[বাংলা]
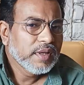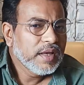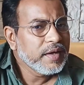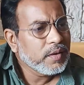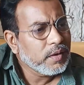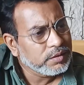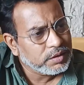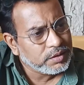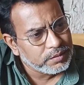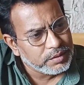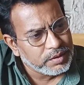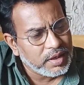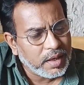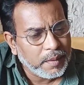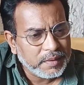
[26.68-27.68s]
এই কথা তো
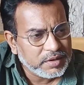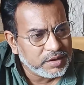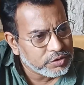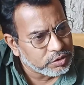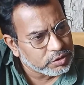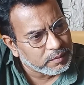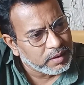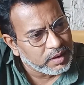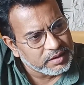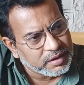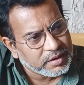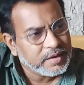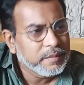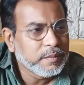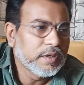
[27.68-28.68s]
উনি আমাদের ছোটবেলা
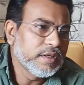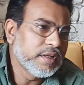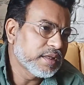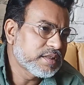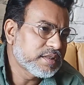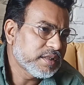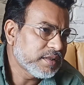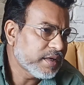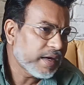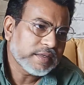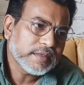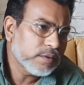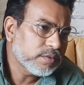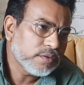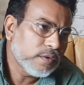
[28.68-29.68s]
থেকেই বলে যাচ্ছেন
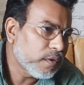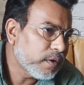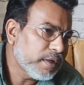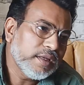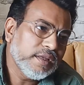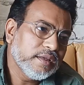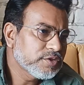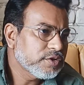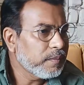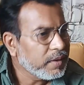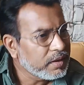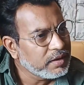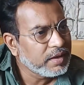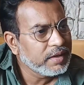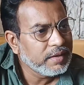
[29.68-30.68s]
একটাও তো হয়নি সবাই
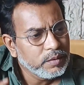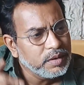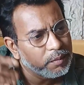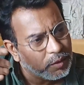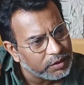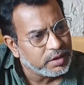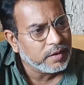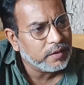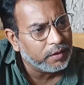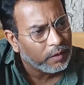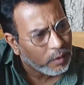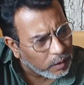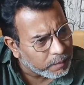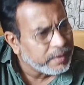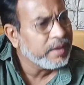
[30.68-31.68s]
জানে উনি মজা করেন
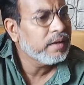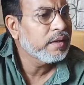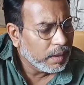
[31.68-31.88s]
হবে